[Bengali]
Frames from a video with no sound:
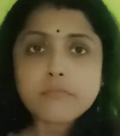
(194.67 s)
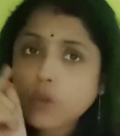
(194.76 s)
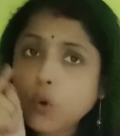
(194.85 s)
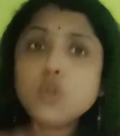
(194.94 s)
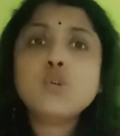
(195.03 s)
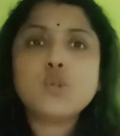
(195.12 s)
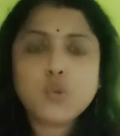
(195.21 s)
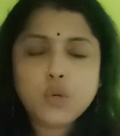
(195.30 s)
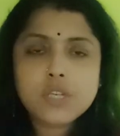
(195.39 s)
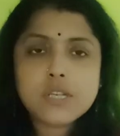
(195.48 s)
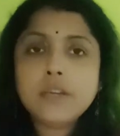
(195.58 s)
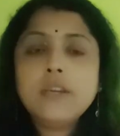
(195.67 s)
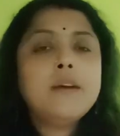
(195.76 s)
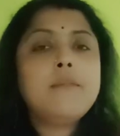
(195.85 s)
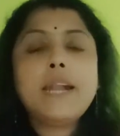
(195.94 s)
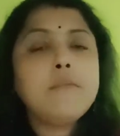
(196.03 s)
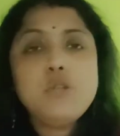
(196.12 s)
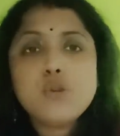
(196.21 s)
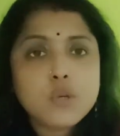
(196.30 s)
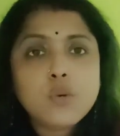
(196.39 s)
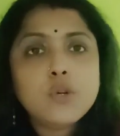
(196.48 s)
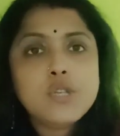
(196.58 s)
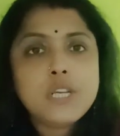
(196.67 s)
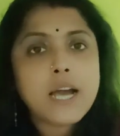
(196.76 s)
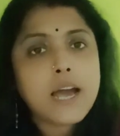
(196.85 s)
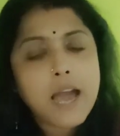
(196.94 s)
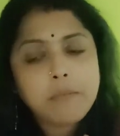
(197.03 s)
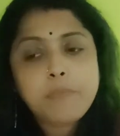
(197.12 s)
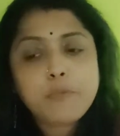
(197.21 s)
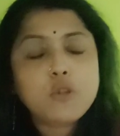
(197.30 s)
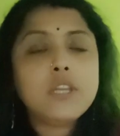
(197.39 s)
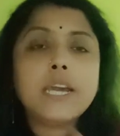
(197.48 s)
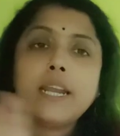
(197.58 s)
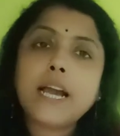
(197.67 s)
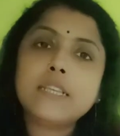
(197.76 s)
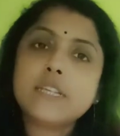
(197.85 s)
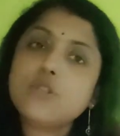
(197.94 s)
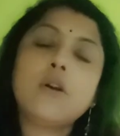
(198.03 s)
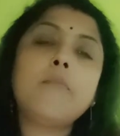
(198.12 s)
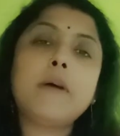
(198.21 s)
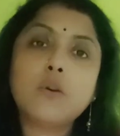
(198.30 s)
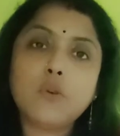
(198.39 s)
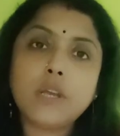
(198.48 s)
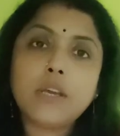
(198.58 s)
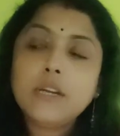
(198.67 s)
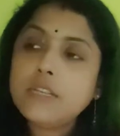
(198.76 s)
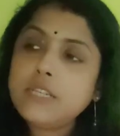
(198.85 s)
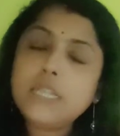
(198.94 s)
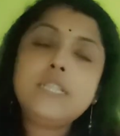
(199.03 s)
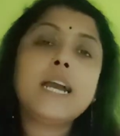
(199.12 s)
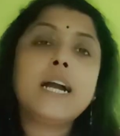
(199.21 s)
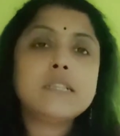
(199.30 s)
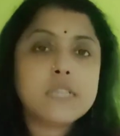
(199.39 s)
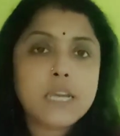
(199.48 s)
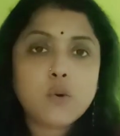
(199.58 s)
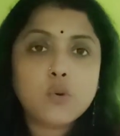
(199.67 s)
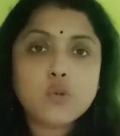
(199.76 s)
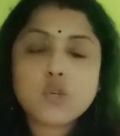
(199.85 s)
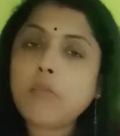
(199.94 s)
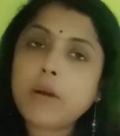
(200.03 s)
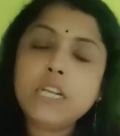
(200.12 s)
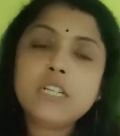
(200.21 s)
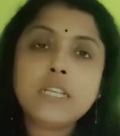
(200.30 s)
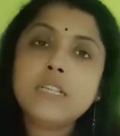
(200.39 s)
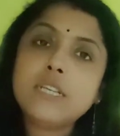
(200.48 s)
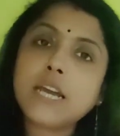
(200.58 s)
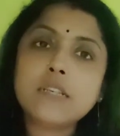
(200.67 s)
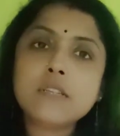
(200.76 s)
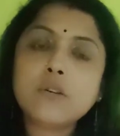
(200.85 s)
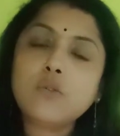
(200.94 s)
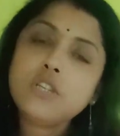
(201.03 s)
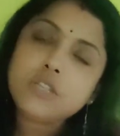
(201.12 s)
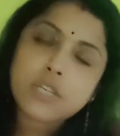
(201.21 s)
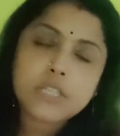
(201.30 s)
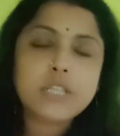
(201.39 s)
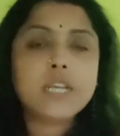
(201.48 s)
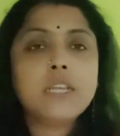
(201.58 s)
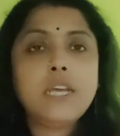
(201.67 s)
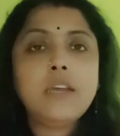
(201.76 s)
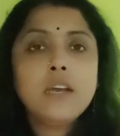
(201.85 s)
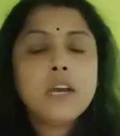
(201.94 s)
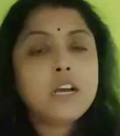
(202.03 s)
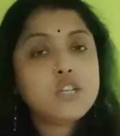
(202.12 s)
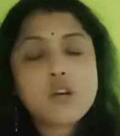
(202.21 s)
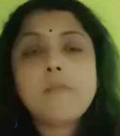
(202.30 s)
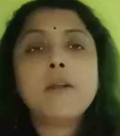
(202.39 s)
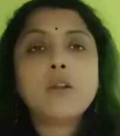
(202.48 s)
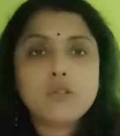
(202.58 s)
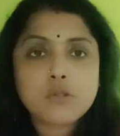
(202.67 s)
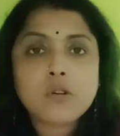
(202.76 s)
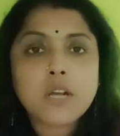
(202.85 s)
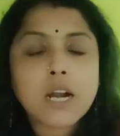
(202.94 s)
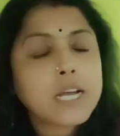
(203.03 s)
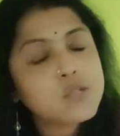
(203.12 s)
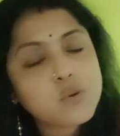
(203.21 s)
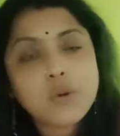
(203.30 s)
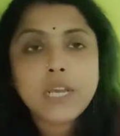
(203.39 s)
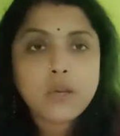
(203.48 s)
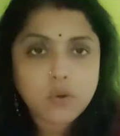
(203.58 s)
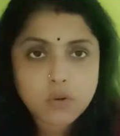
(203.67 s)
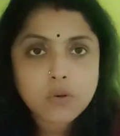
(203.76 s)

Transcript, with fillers: ও ছোট করেছে বাট আমি ছোট করছি না আমি প্রত্যেকের কাজকে সম্মান করি যে যে কাজটাই করুক সম্মানের সাথে যে কাজটা করছে সেই সেটাতেই সম্মান অর্জন করার কাজ করলেই হলো